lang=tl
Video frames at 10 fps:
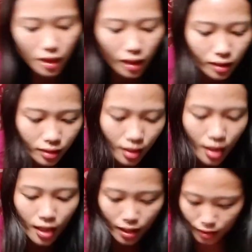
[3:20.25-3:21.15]
dyan.
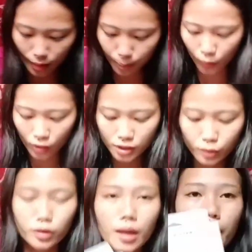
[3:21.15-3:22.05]
Tapos,
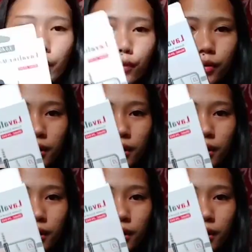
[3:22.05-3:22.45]
ito naman yung